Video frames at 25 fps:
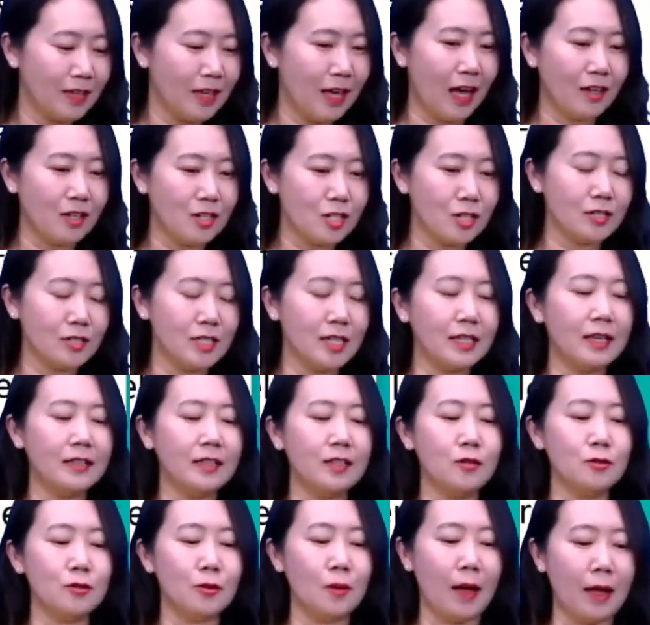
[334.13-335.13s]
好，首先看
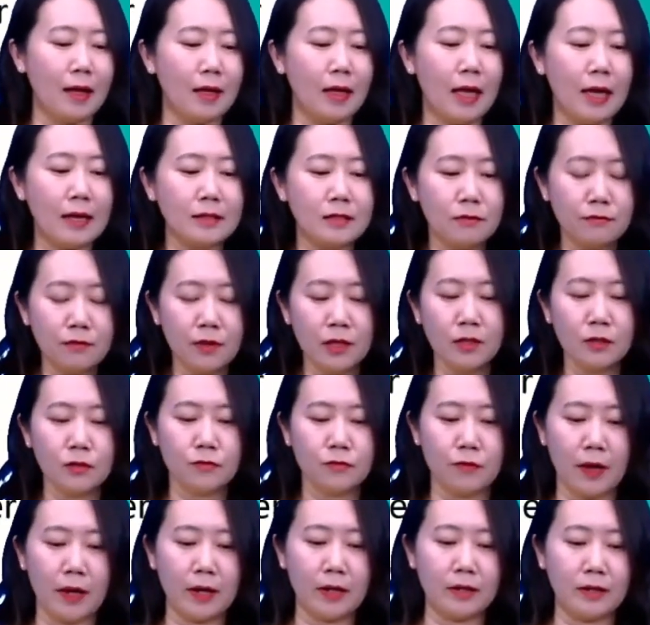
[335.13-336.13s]
第一句话。At
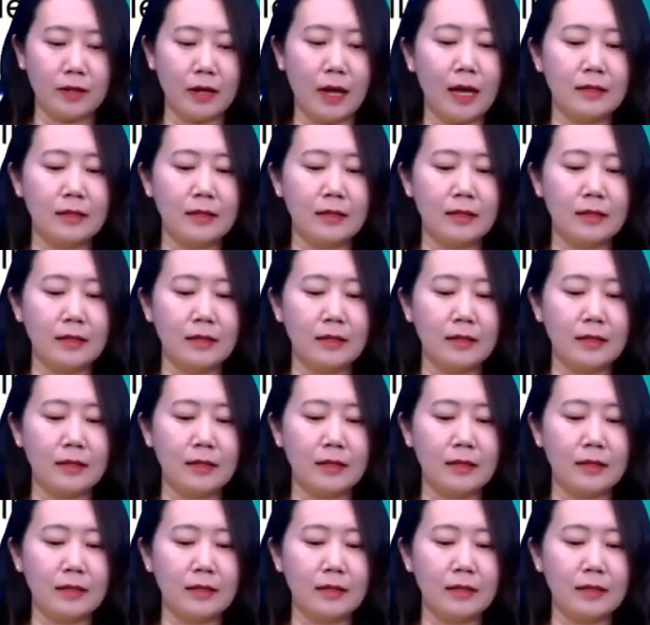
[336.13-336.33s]
village fair,